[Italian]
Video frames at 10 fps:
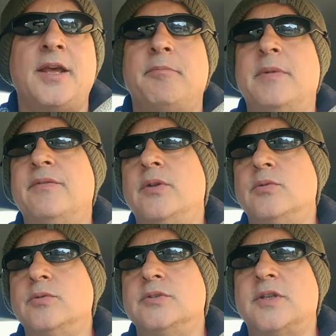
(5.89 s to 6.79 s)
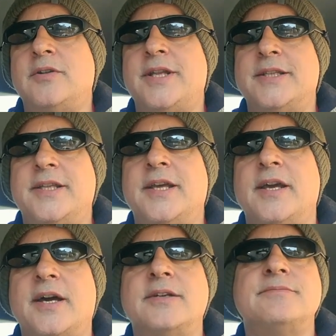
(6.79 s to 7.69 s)
mi è venuta
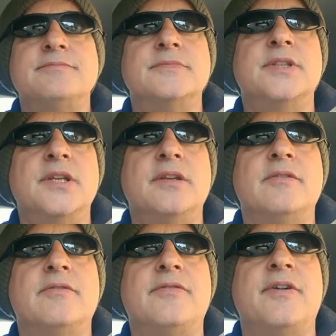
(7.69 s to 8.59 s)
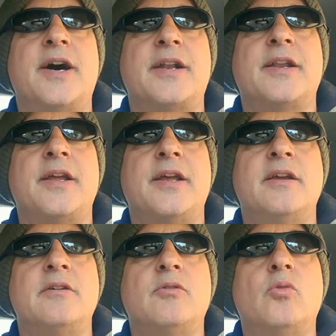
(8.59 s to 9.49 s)
l'idea di farne